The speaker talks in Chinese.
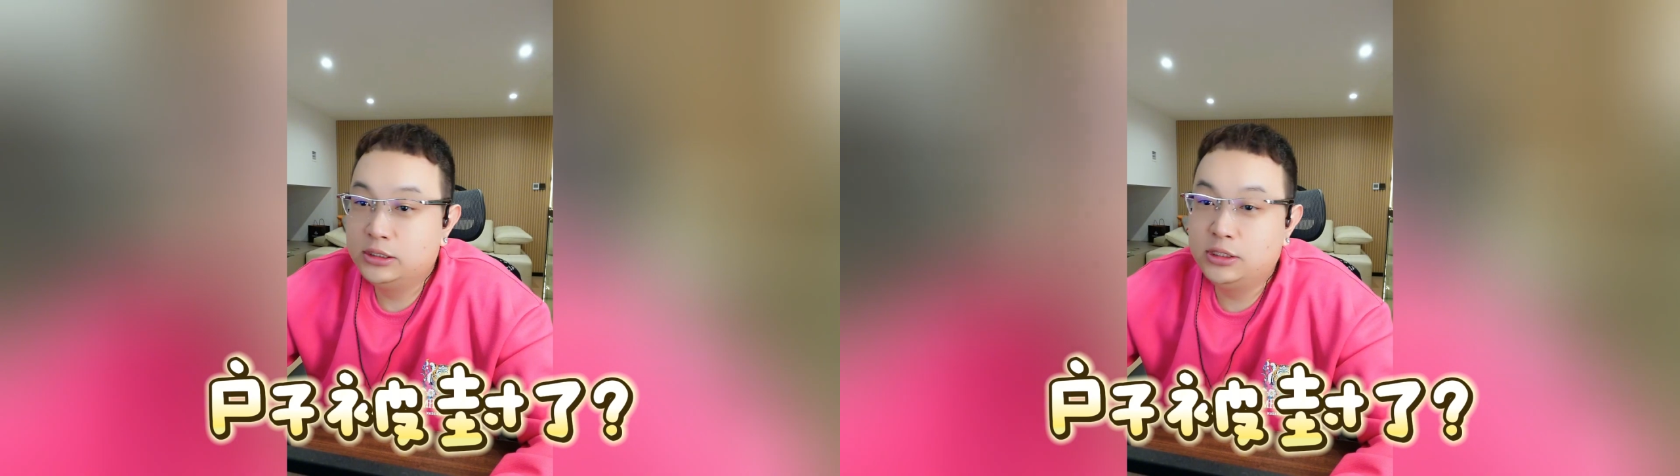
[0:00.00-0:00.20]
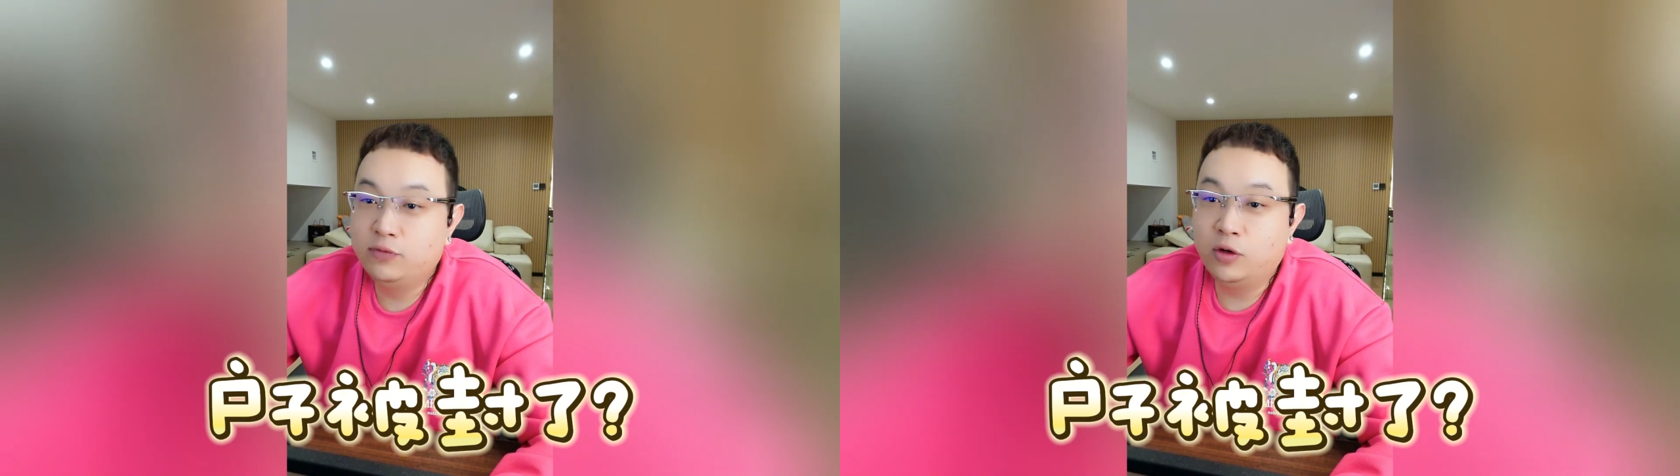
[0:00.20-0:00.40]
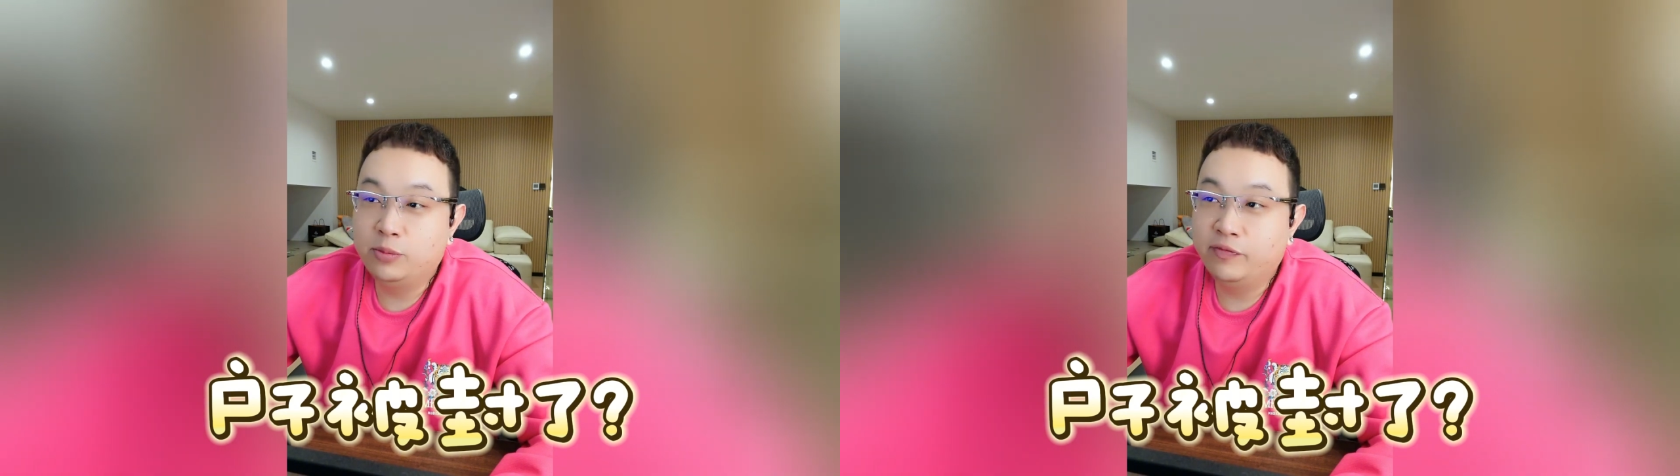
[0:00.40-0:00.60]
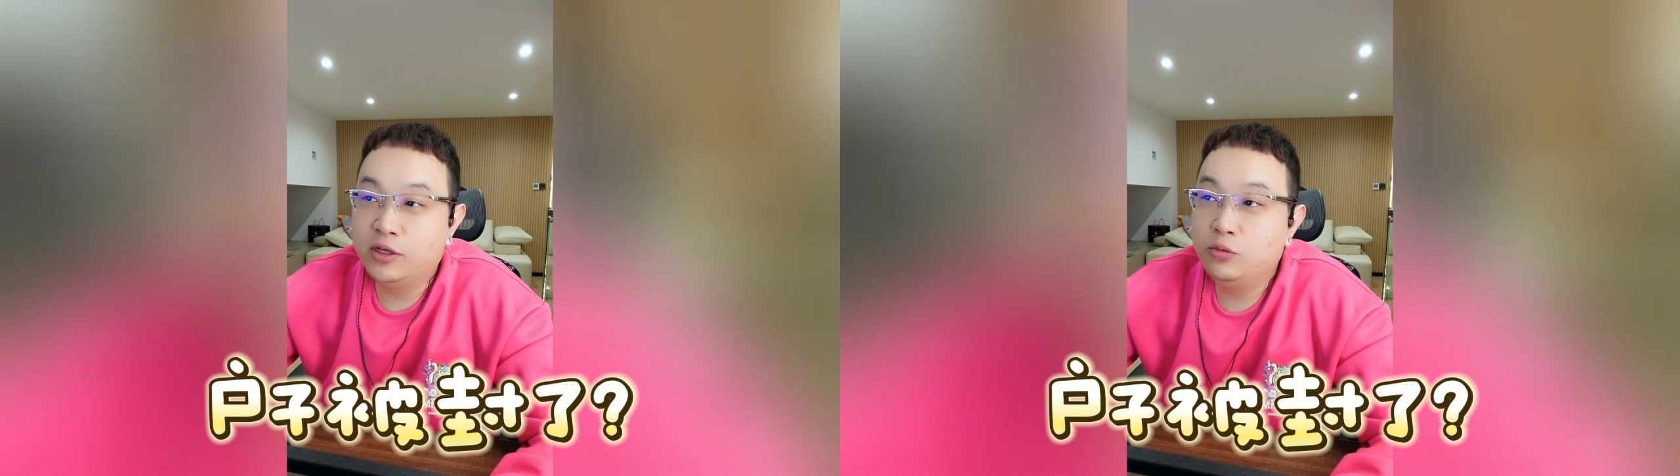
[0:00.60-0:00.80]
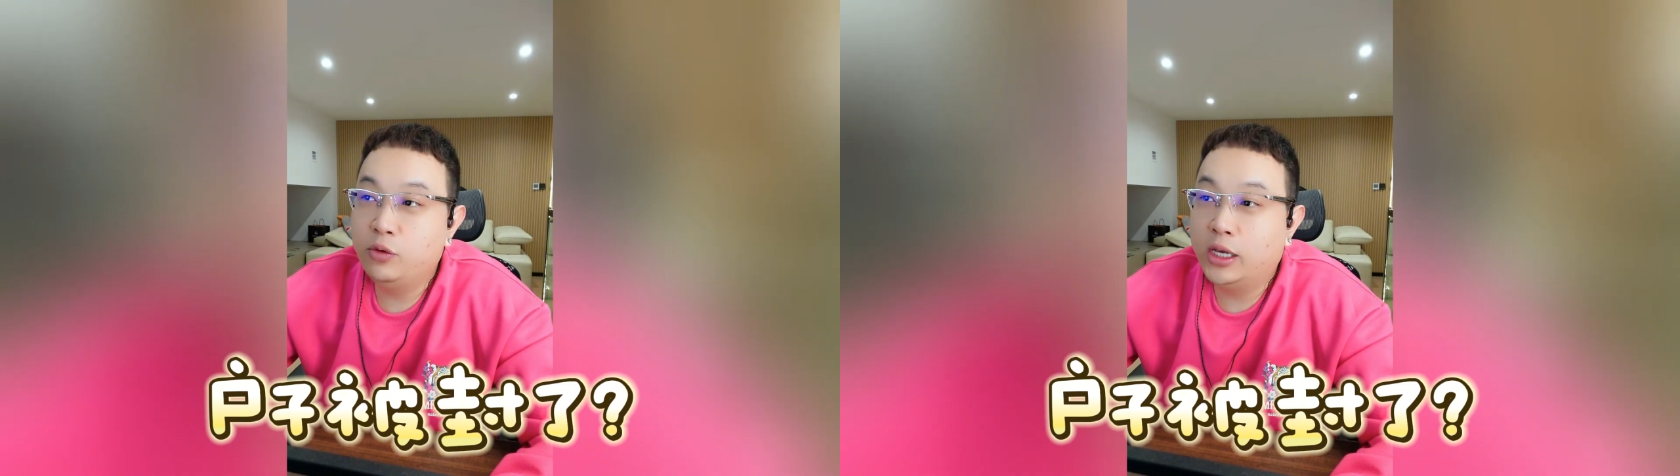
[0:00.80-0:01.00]
妇儿，你别放
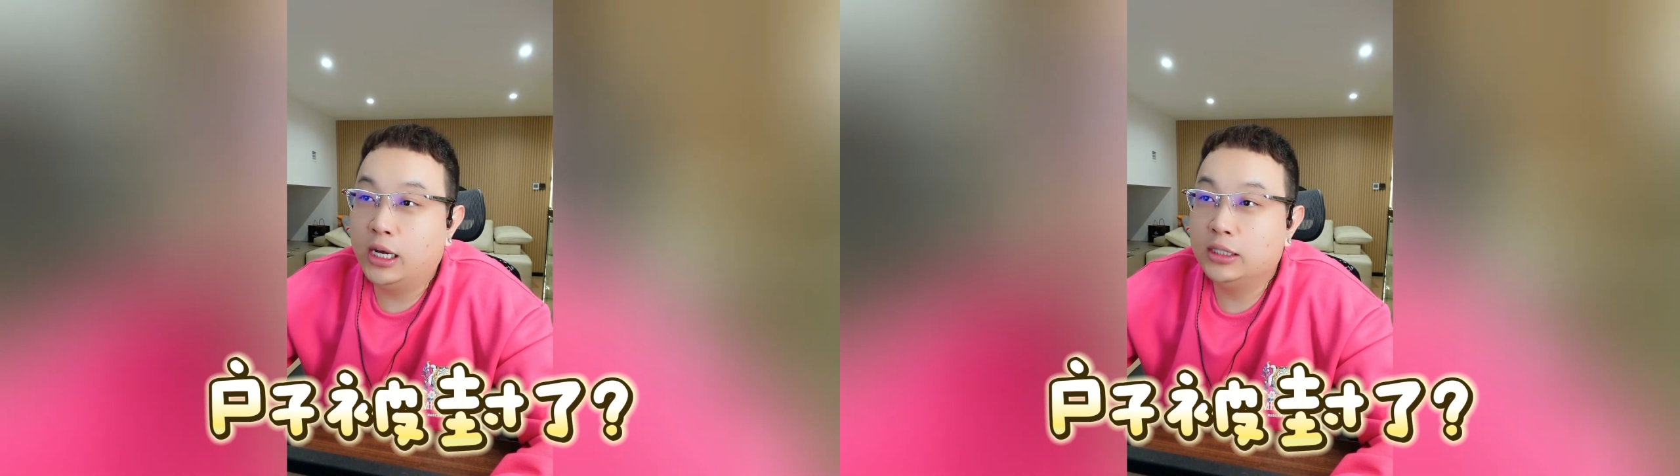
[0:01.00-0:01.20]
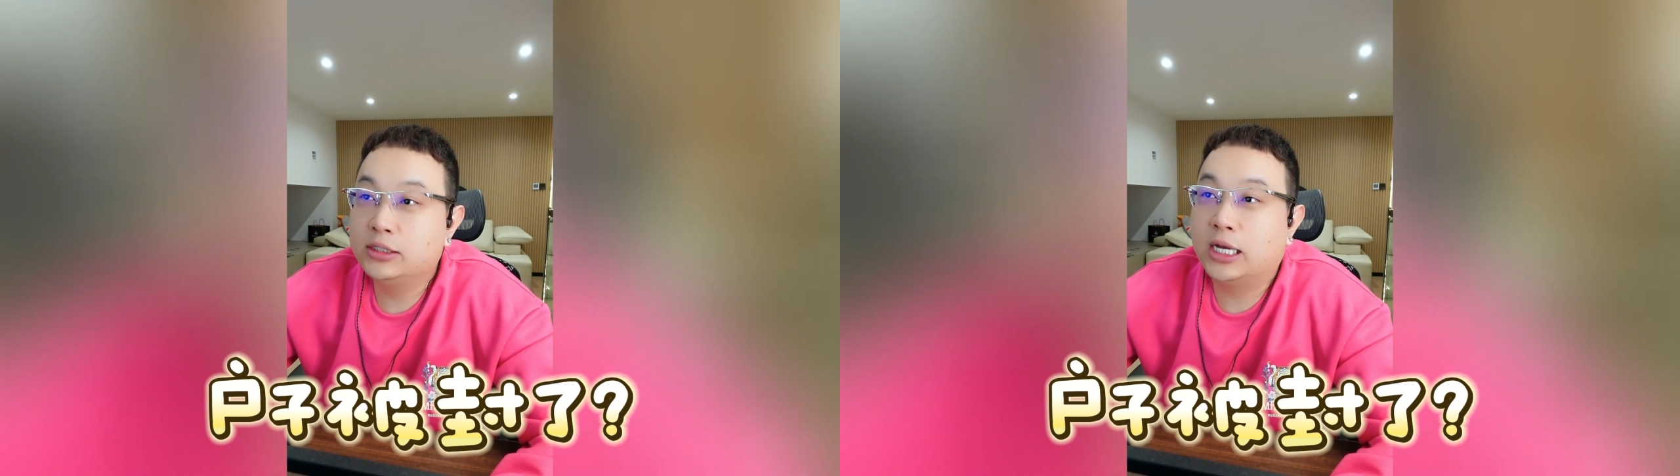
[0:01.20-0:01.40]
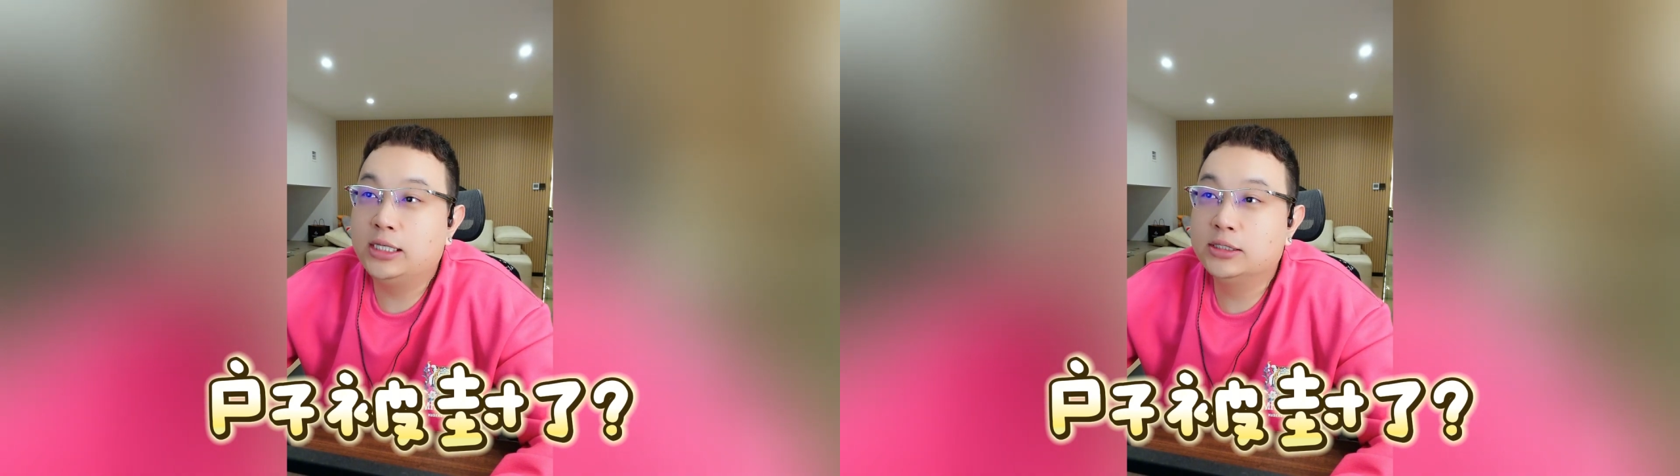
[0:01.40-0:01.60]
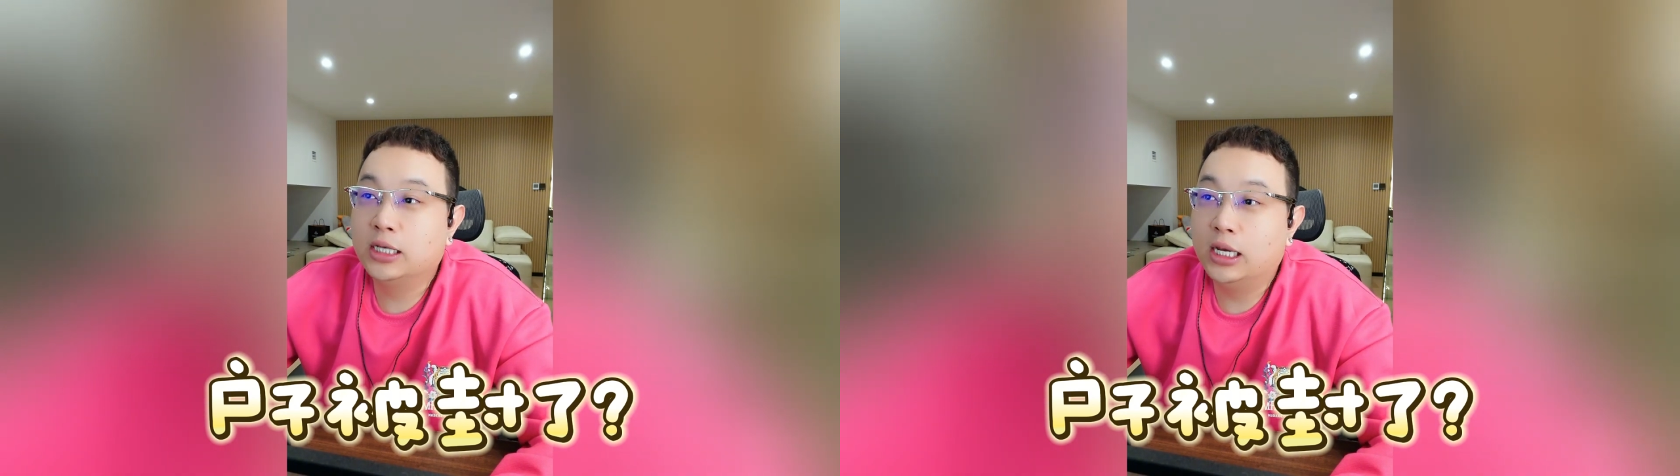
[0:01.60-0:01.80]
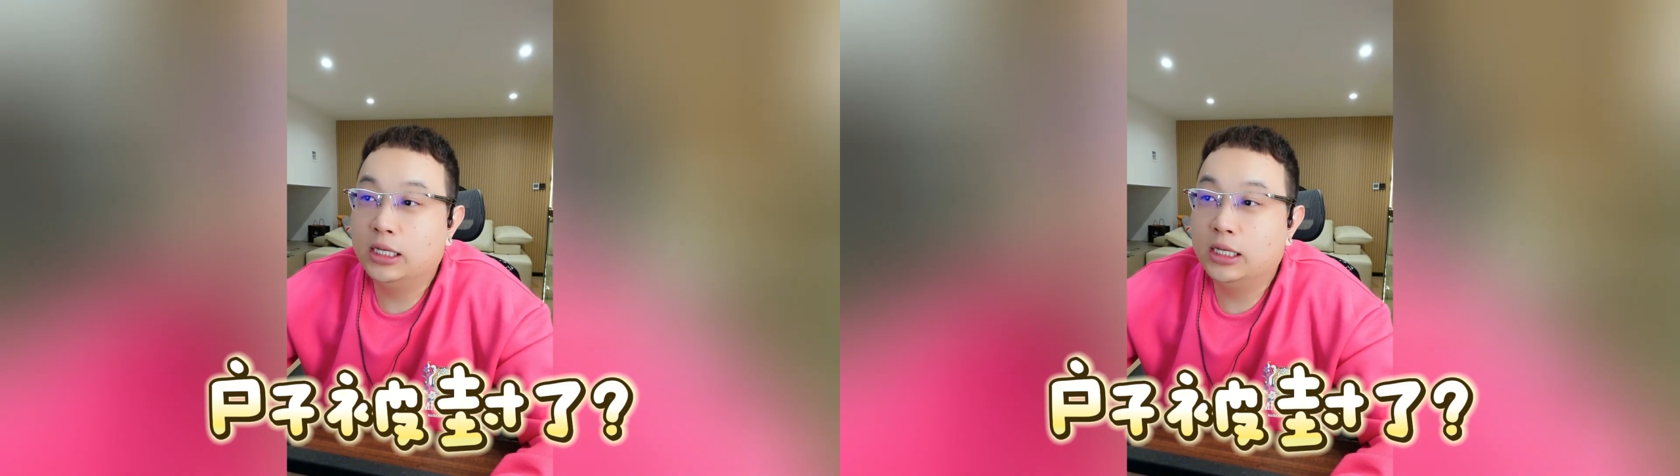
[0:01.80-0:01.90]
音乐啊！你啥意思啊？